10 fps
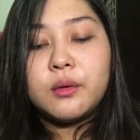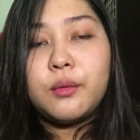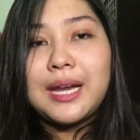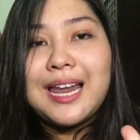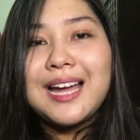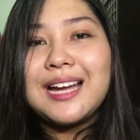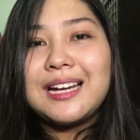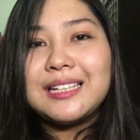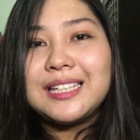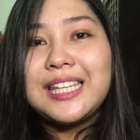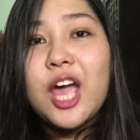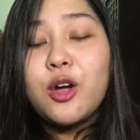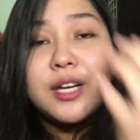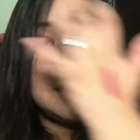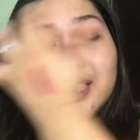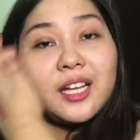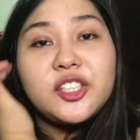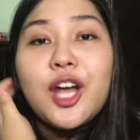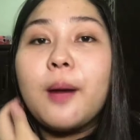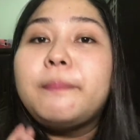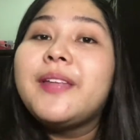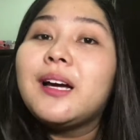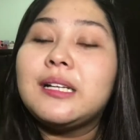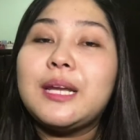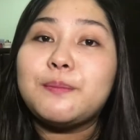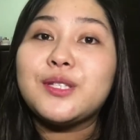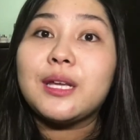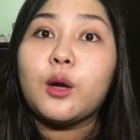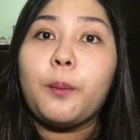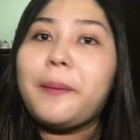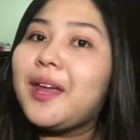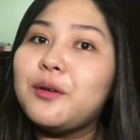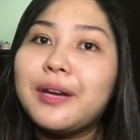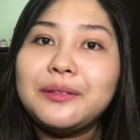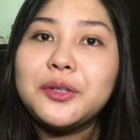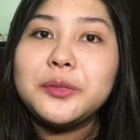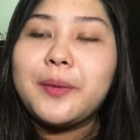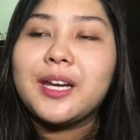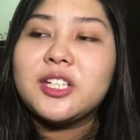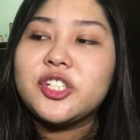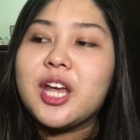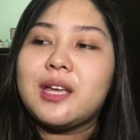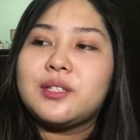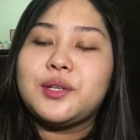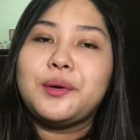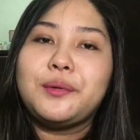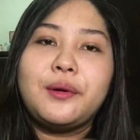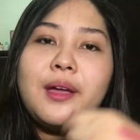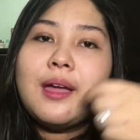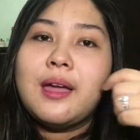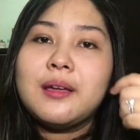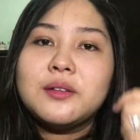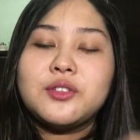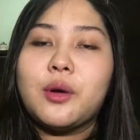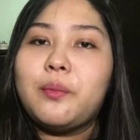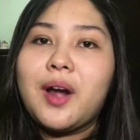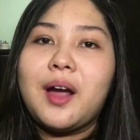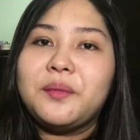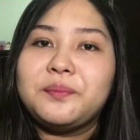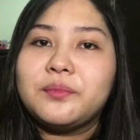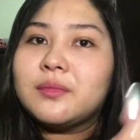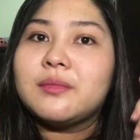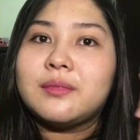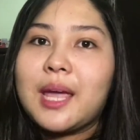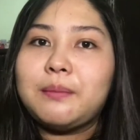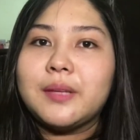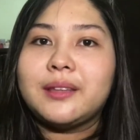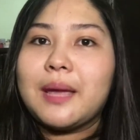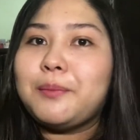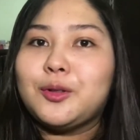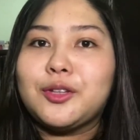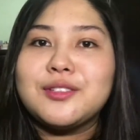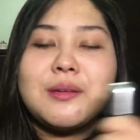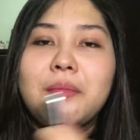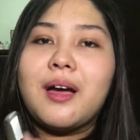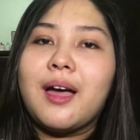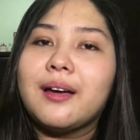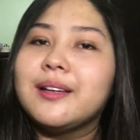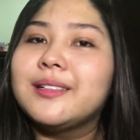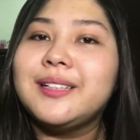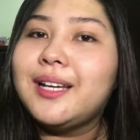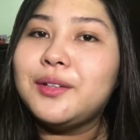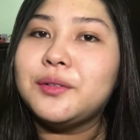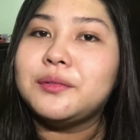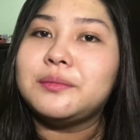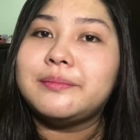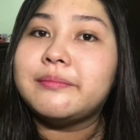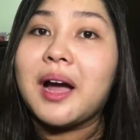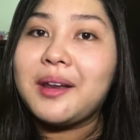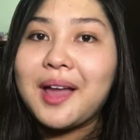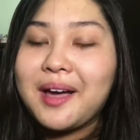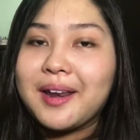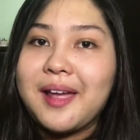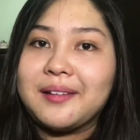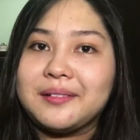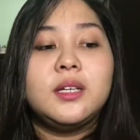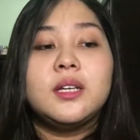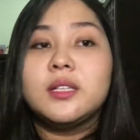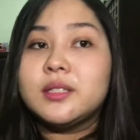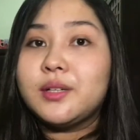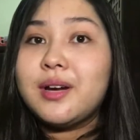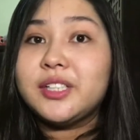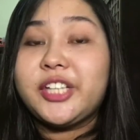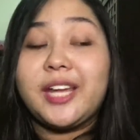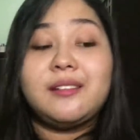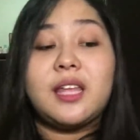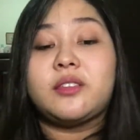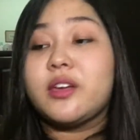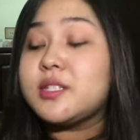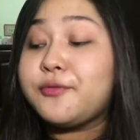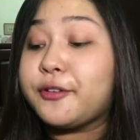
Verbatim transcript: walang, hindi ako nag-touch up ng lipstick ko, pero nandun pa rin siya. So, sobrang type na type ko to sa mga ganong mga lakaran. So, ang shade nito is